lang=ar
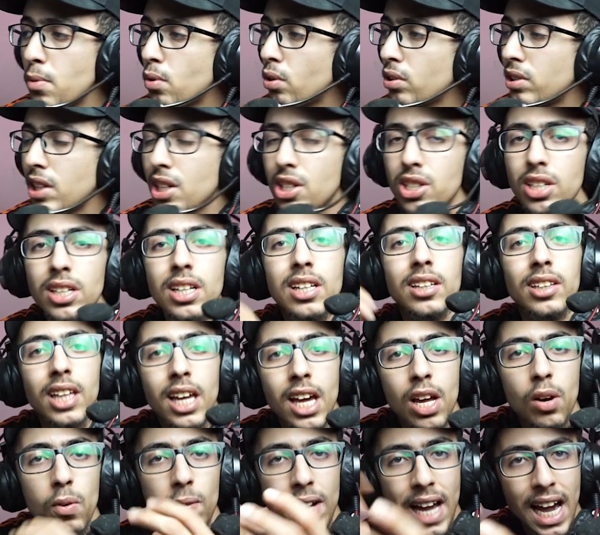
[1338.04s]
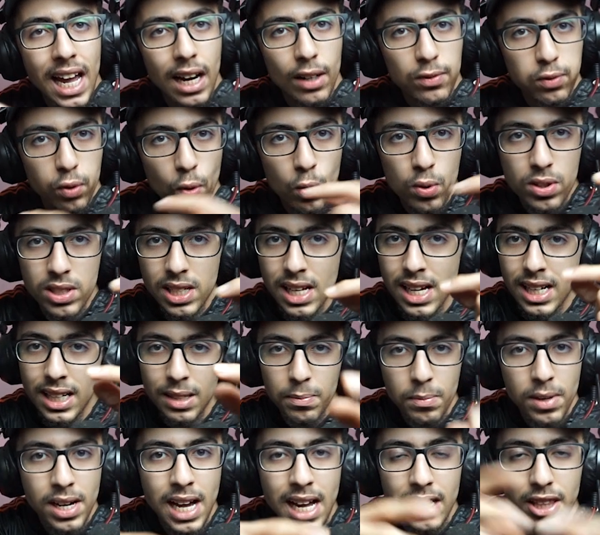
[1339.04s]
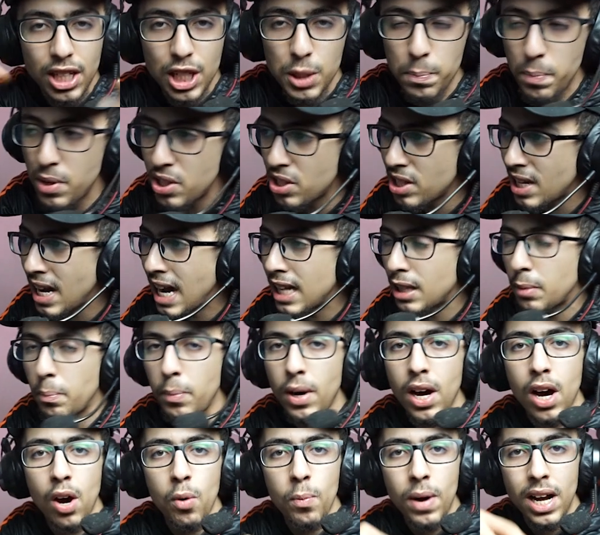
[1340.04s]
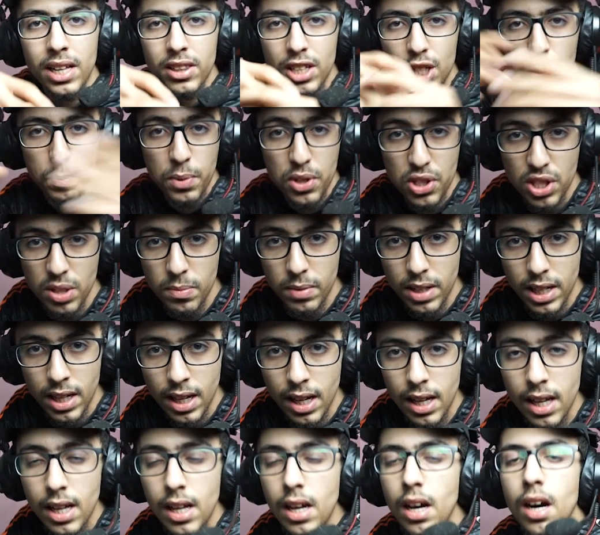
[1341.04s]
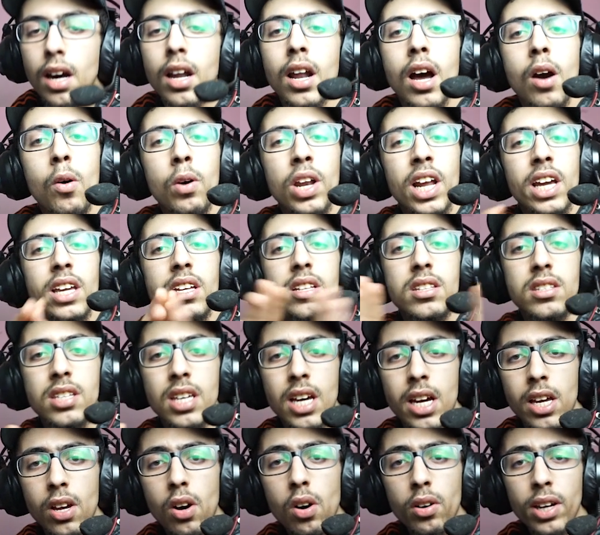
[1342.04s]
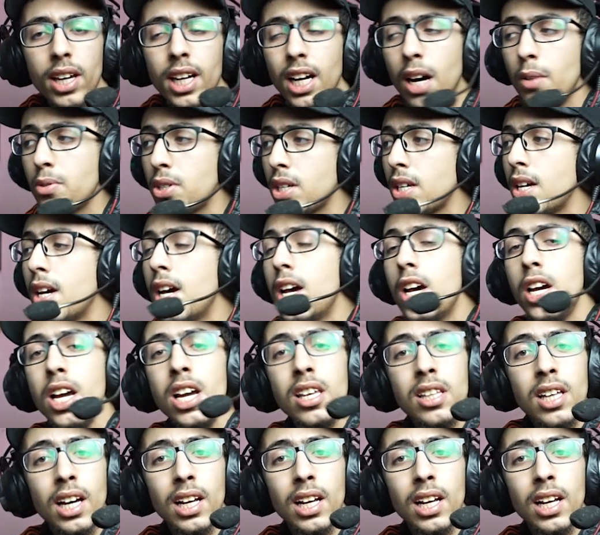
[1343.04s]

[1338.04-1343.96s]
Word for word: قلتلكش راني نطير ونعرف وتاك ما عندكش بي سي حطبه وما عندكش بي سي مليح راه رايي تاعي اوكي خاوتي اذا